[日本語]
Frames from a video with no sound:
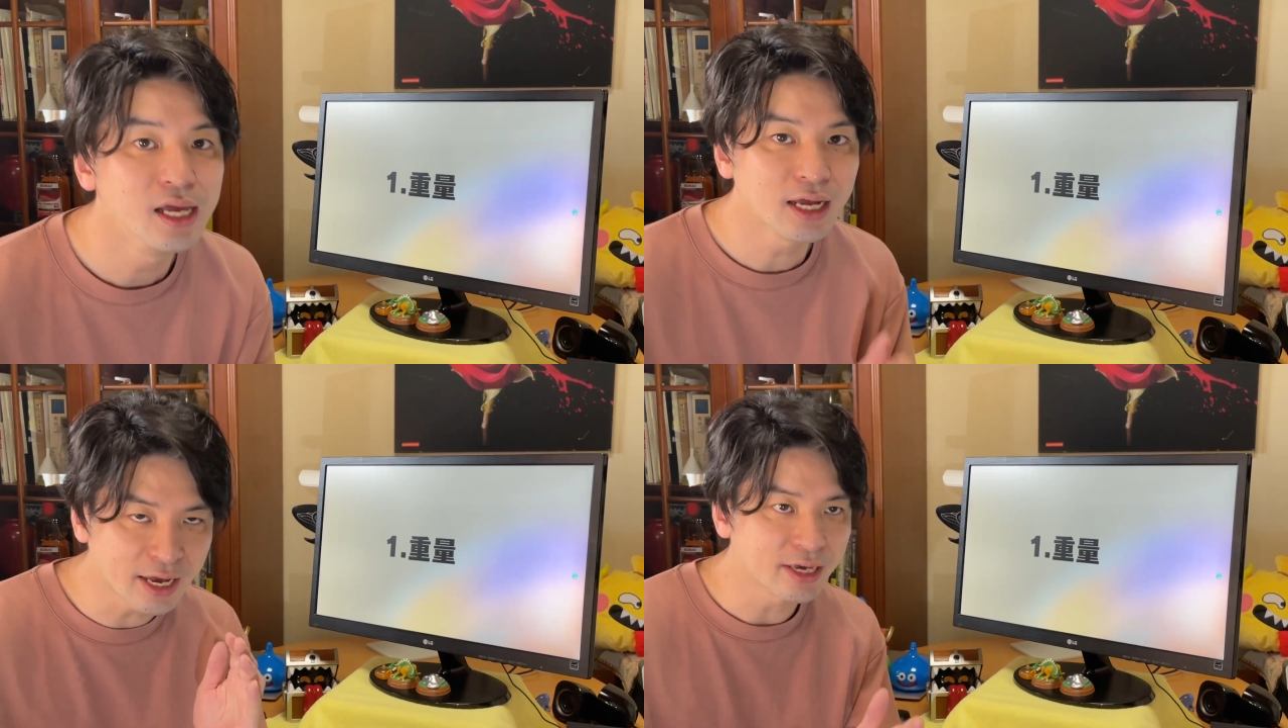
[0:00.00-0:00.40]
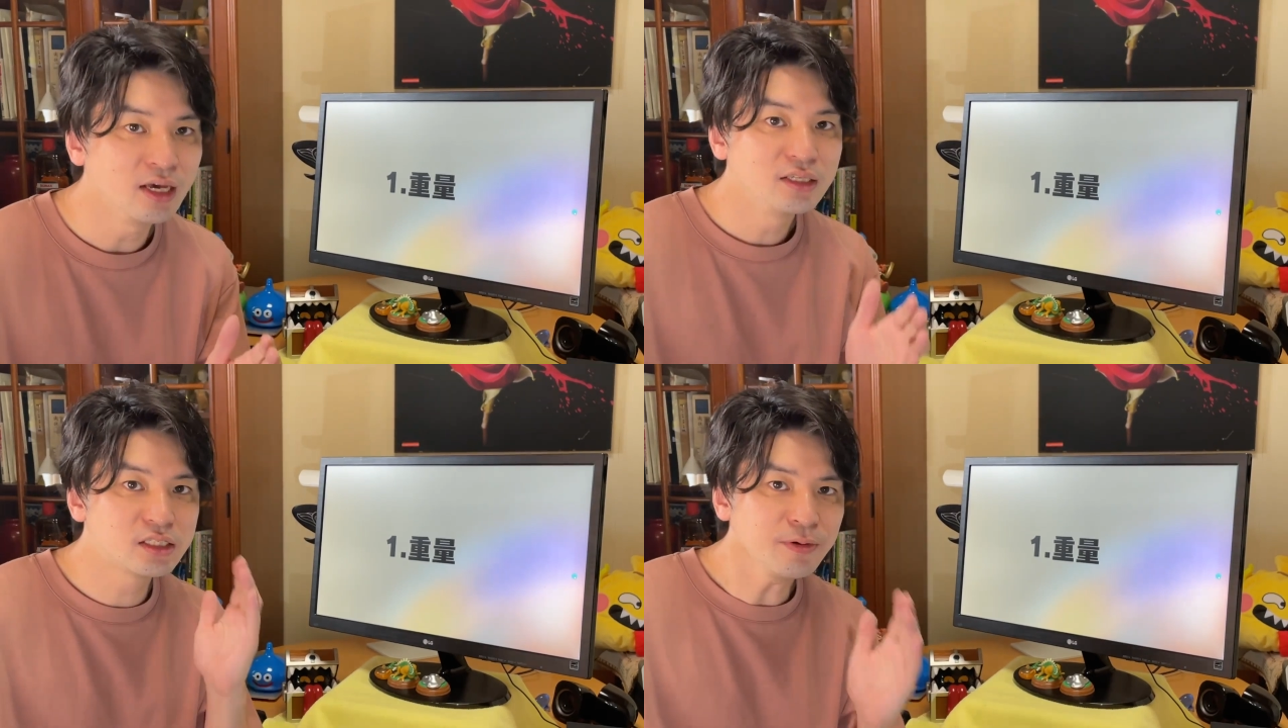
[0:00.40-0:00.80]
はい。
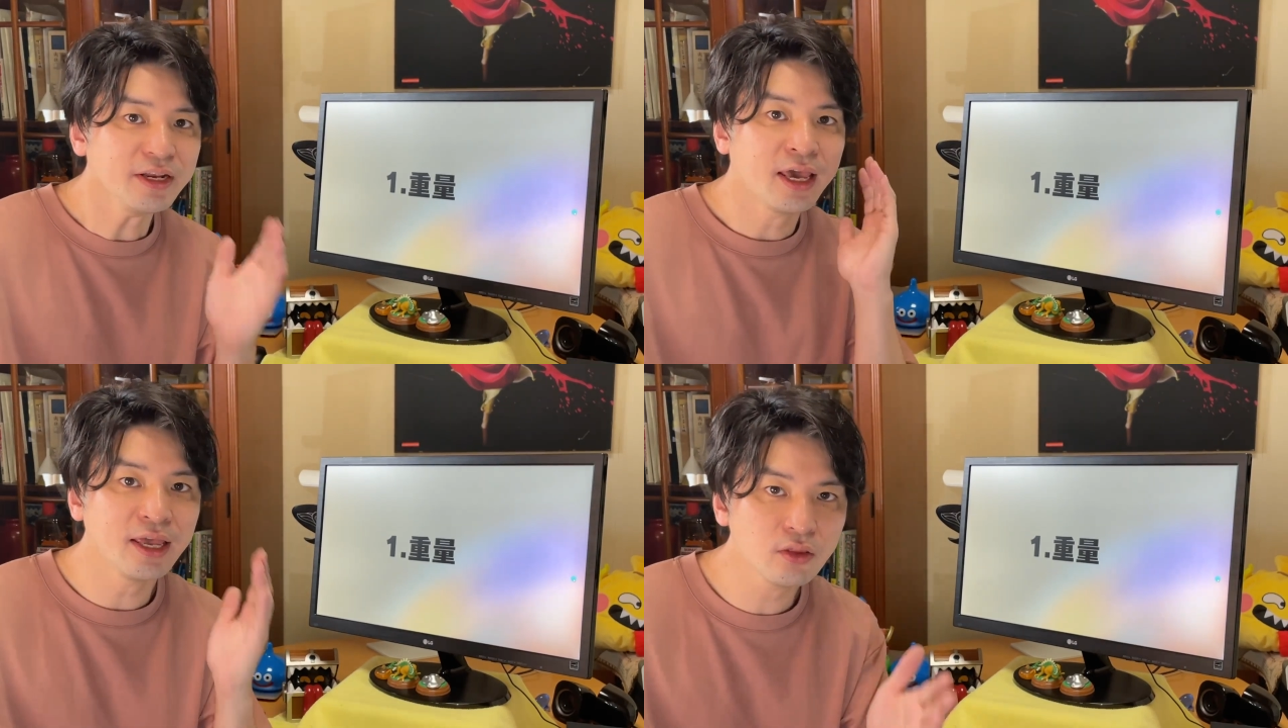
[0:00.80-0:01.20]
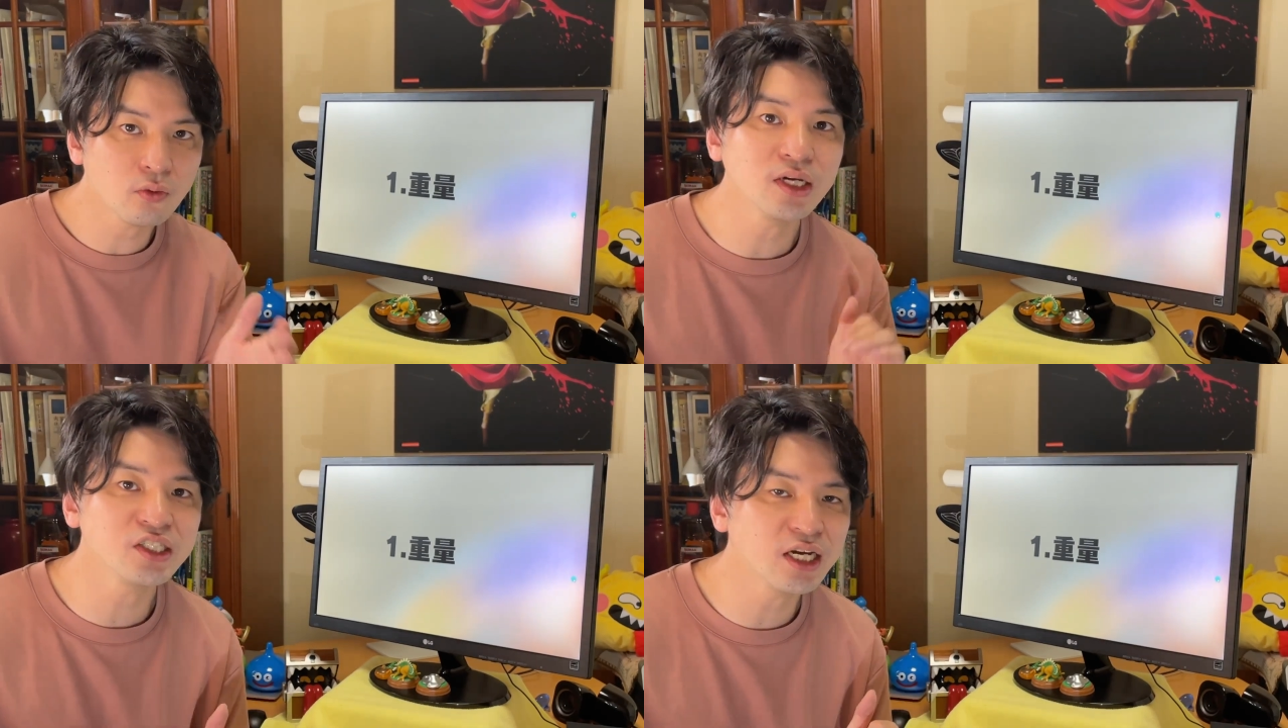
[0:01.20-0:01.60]

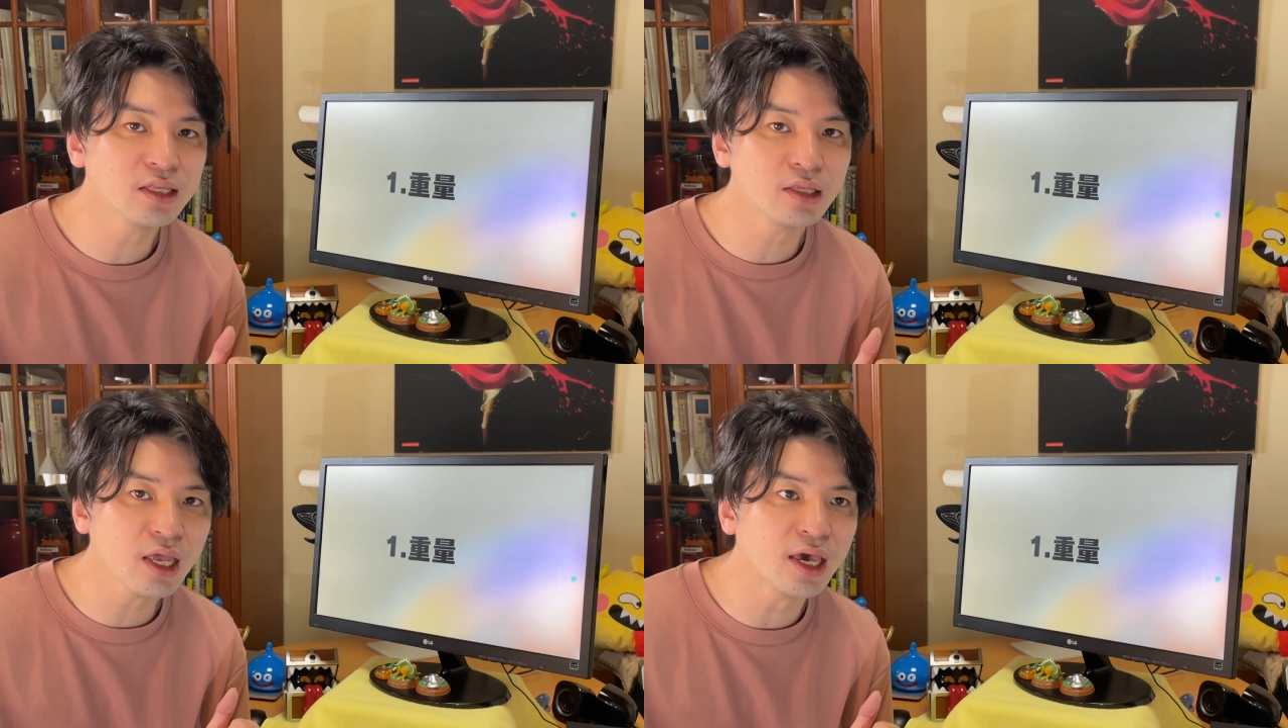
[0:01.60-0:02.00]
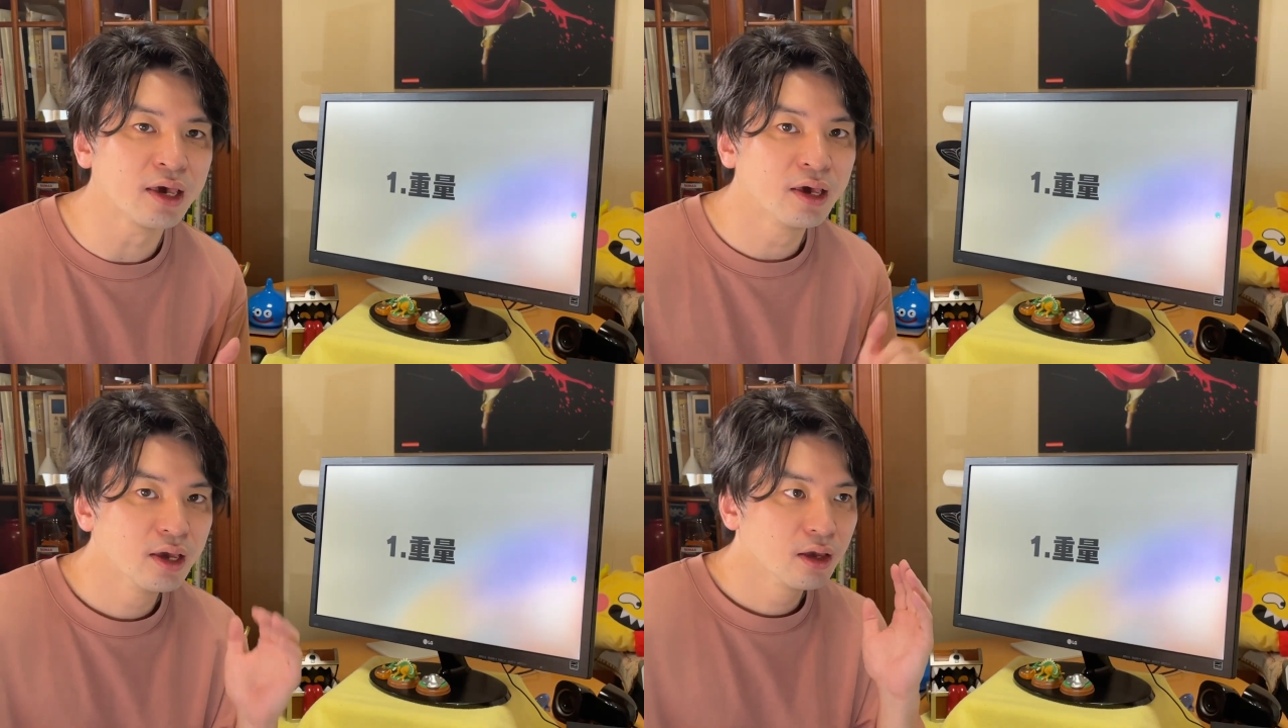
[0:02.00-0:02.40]
ズバリヘッドが違って、